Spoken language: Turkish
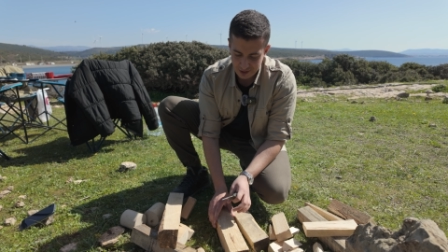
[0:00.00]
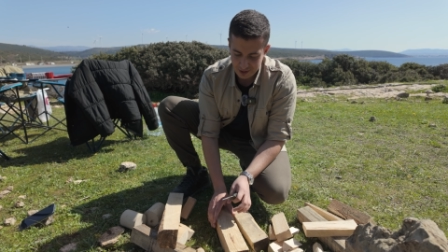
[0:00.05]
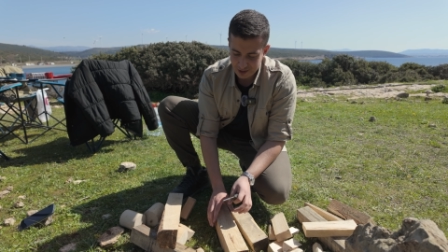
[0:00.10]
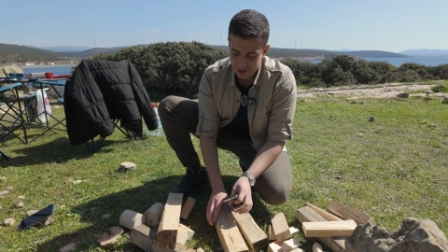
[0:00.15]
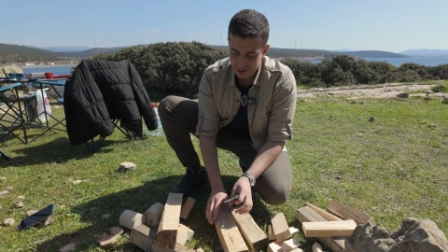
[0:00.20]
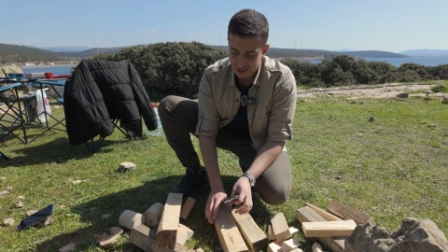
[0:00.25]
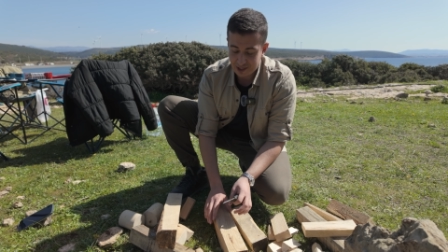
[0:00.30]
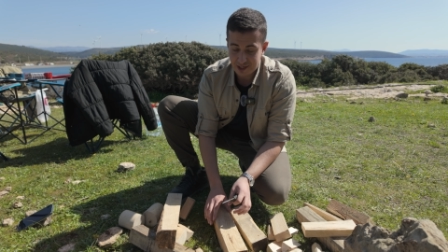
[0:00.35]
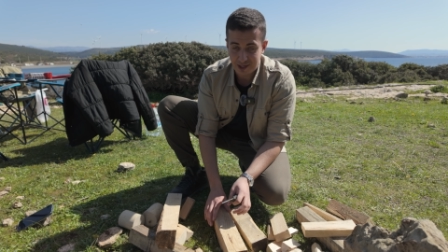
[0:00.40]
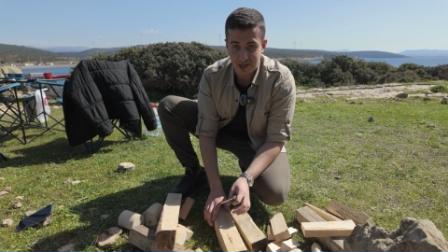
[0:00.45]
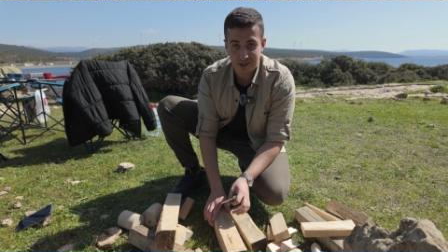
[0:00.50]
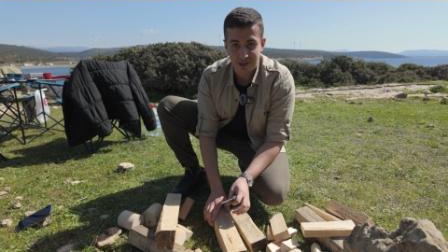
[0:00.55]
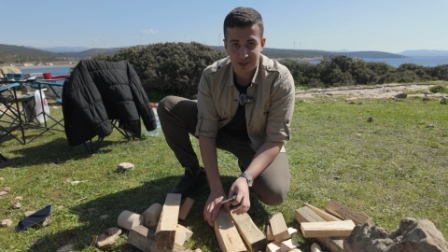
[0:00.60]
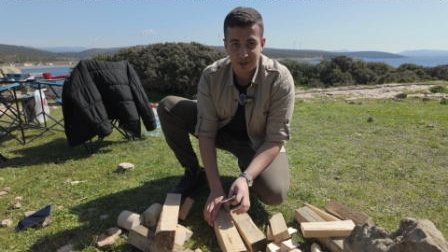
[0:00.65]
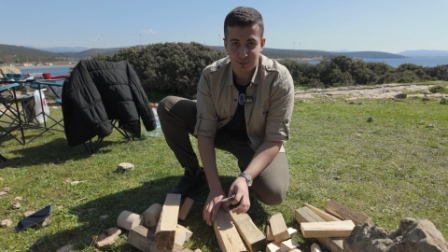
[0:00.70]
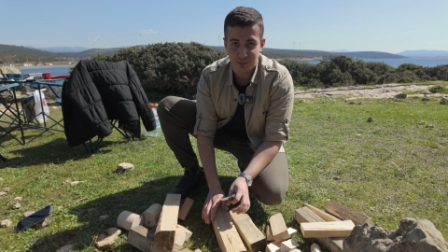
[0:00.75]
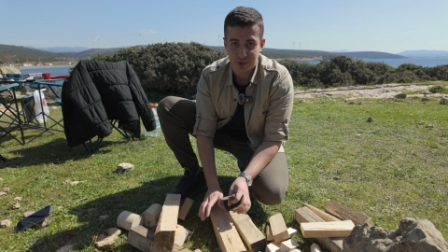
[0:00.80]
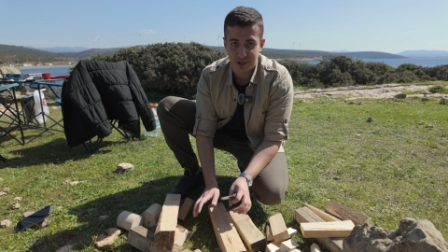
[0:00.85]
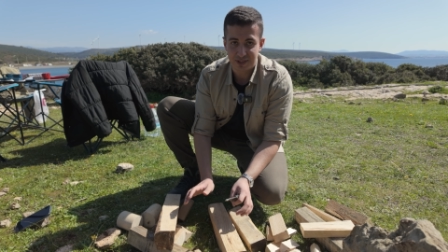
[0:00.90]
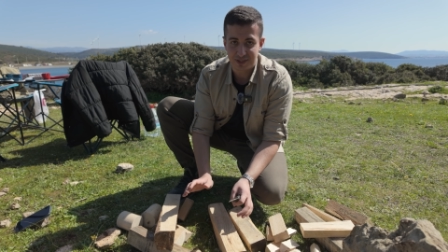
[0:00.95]
e, eli
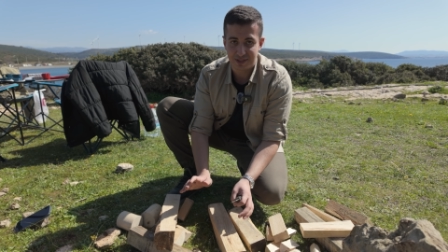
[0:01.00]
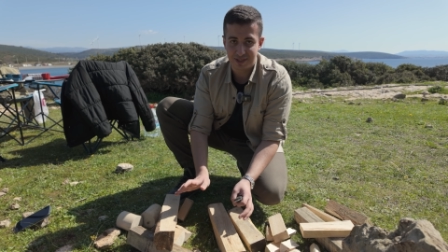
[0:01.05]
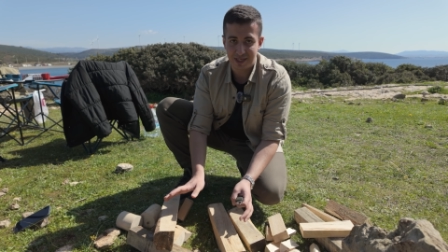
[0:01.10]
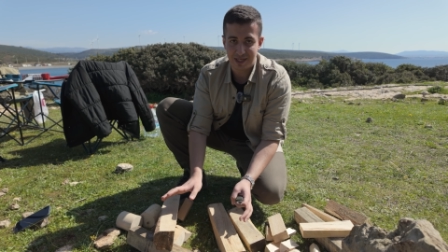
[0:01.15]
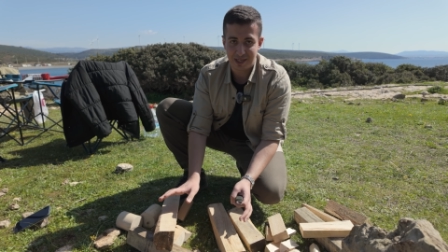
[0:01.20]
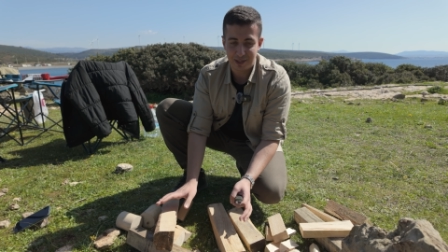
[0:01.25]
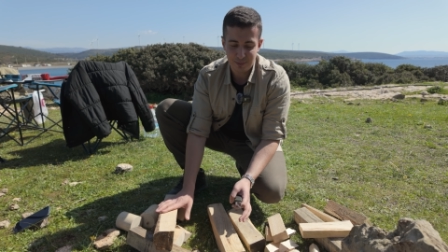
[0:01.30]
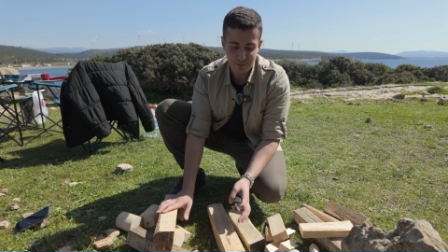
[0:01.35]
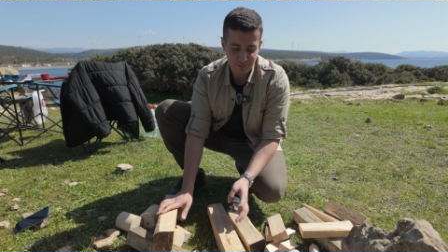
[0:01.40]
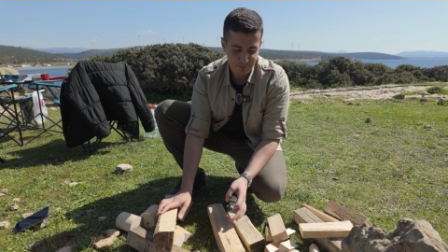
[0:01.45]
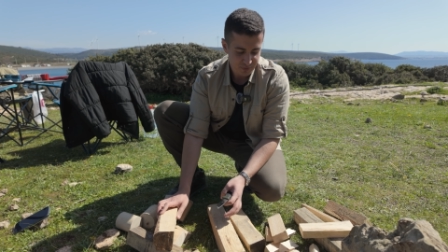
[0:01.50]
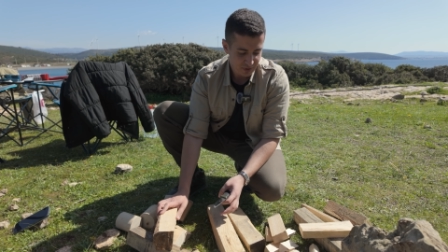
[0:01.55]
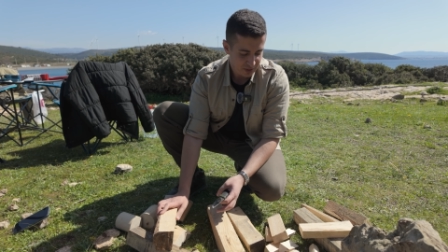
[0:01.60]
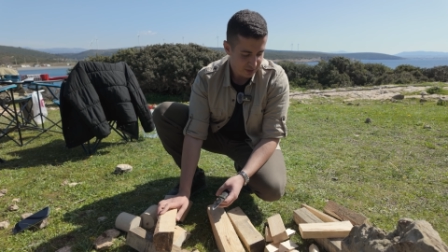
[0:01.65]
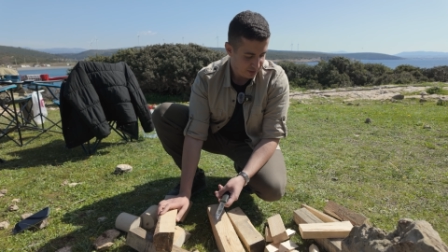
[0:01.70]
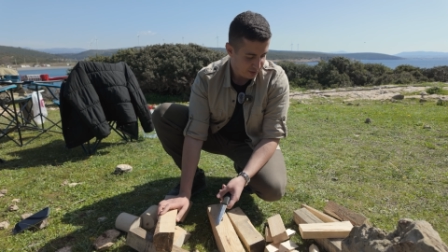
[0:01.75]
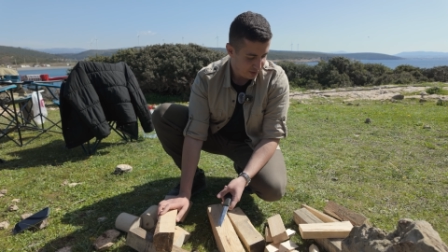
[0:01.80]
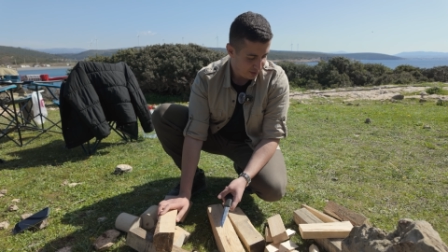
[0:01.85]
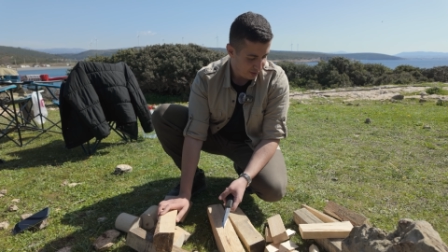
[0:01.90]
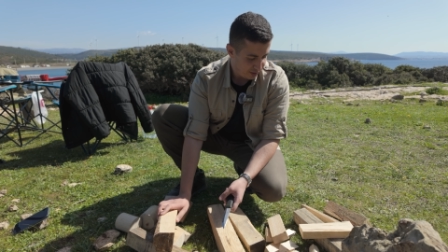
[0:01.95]
yatkın birisi değilim.
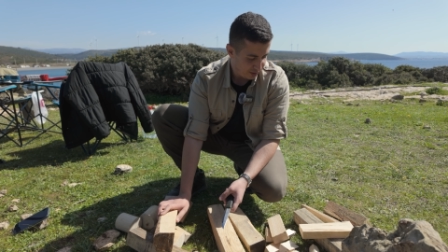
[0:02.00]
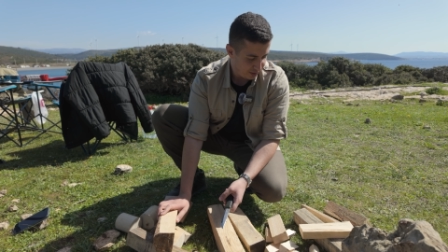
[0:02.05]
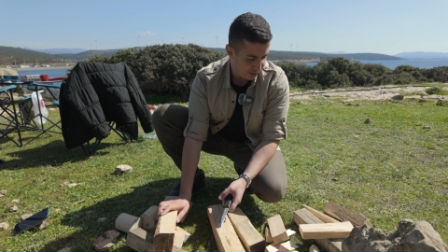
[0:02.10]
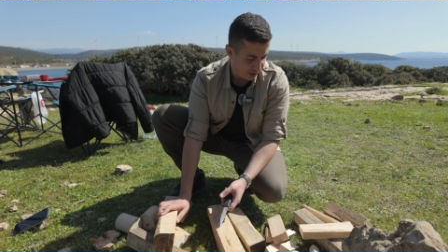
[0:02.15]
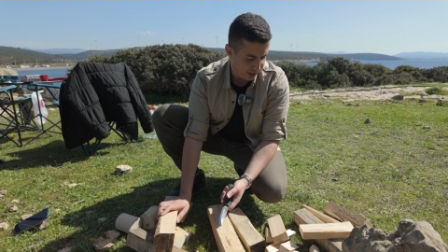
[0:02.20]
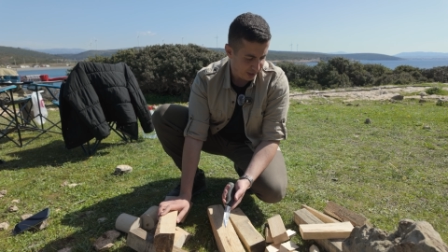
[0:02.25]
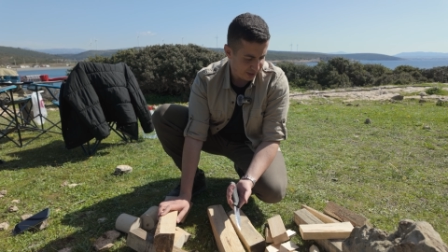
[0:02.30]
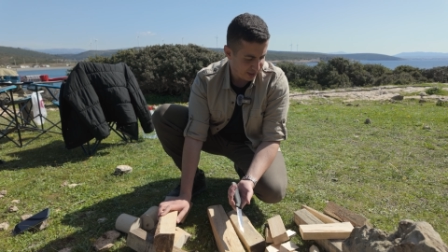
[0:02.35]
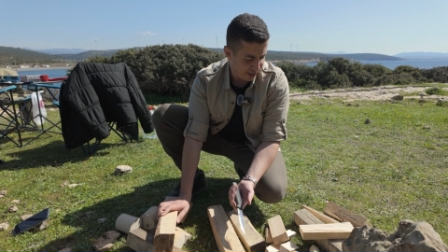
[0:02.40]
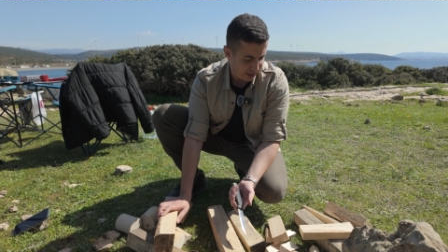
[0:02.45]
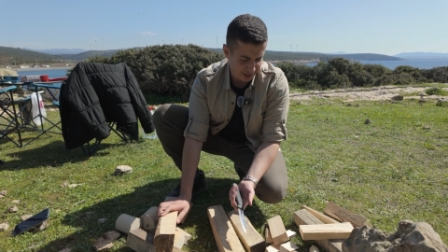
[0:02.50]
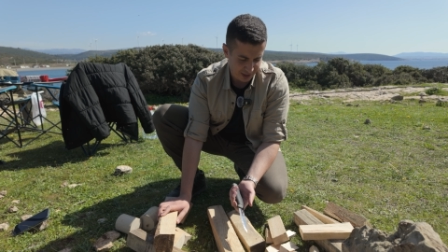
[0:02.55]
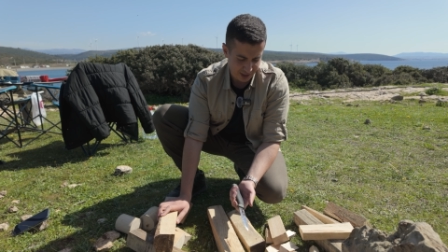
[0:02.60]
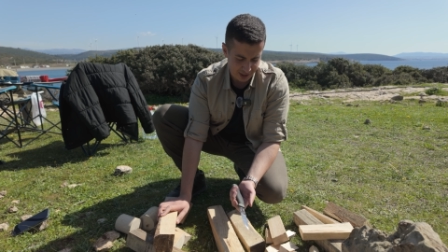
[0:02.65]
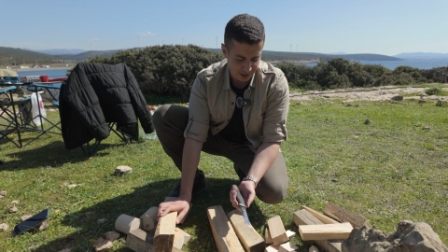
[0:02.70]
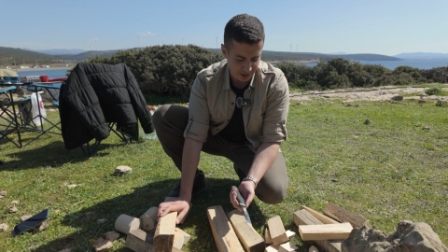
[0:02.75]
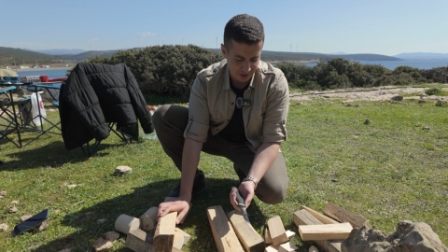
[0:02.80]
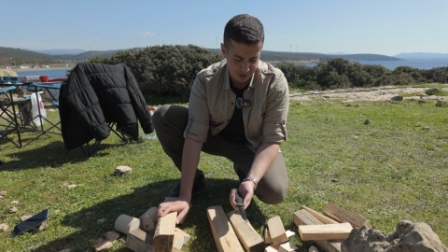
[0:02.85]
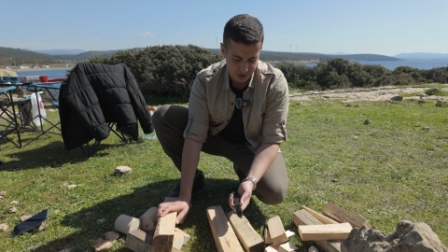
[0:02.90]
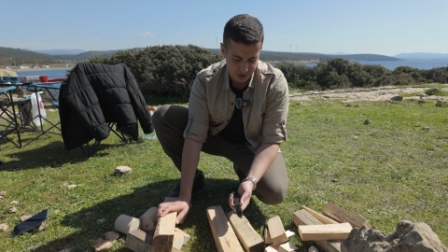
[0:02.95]
Daha yeni yeni